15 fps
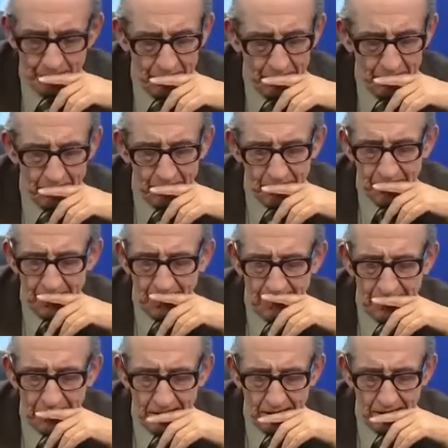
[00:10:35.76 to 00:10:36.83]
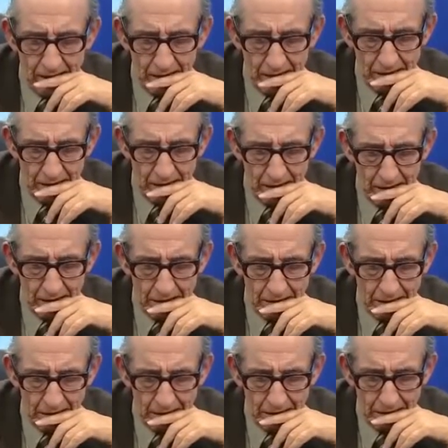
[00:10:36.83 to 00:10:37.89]
te cita en
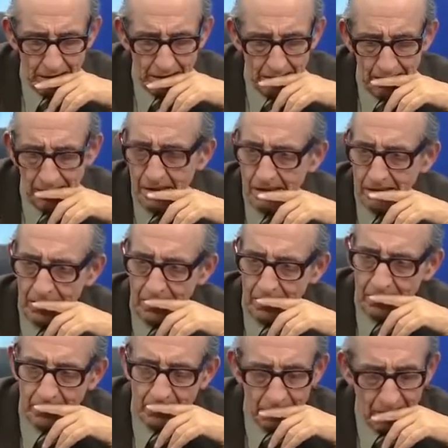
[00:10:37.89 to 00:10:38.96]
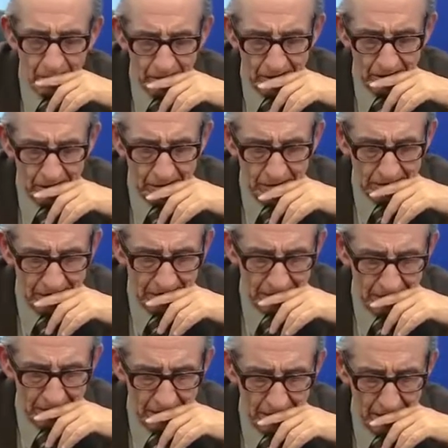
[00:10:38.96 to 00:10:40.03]
esta selección de los textos esenciales,
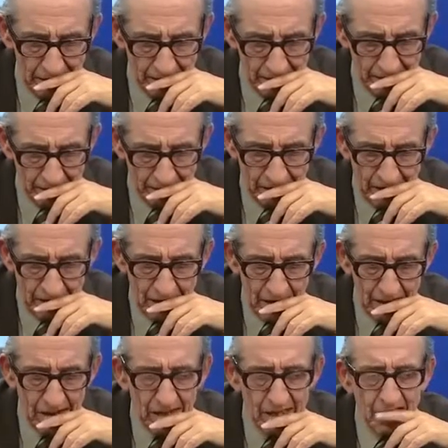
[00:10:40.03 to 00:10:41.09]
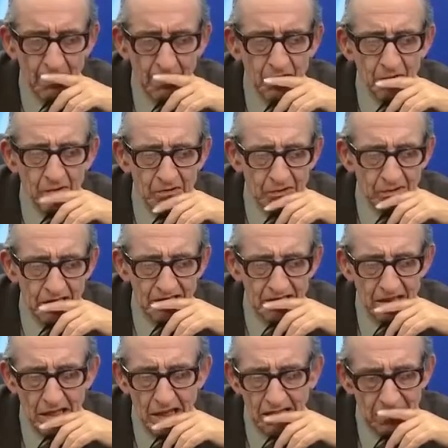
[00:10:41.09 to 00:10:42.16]
y es que la producción literaria,
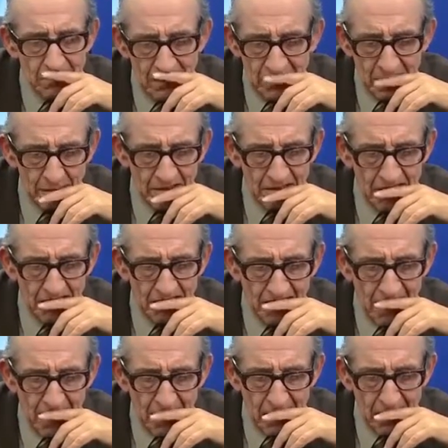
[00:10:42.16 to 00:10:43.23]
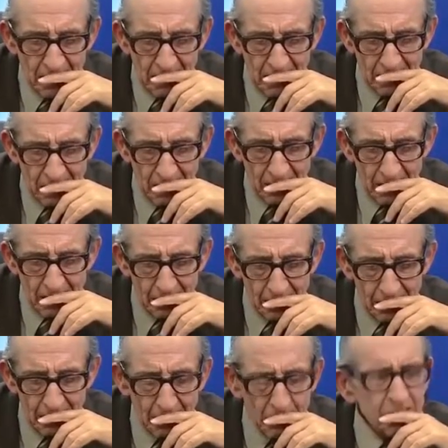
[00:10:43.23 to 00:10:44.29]
estrictamente literaria de Arguedas, alcanza el
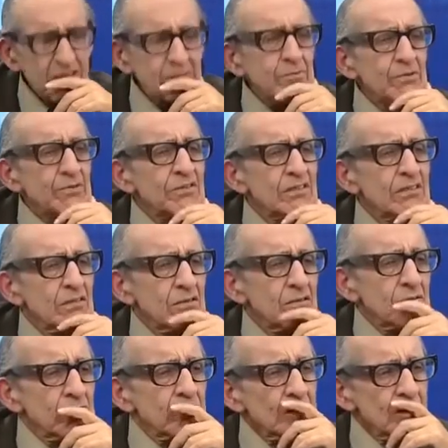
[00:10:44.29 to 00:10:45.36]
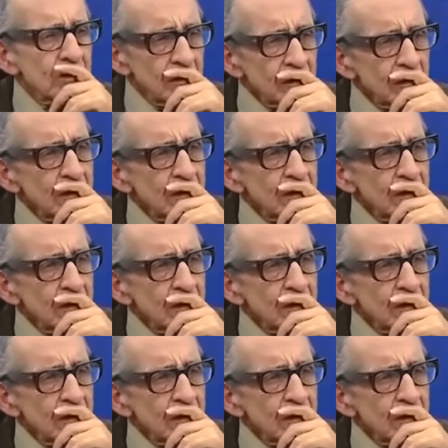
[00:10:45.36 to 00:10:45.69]
12%, ¿no? Sí.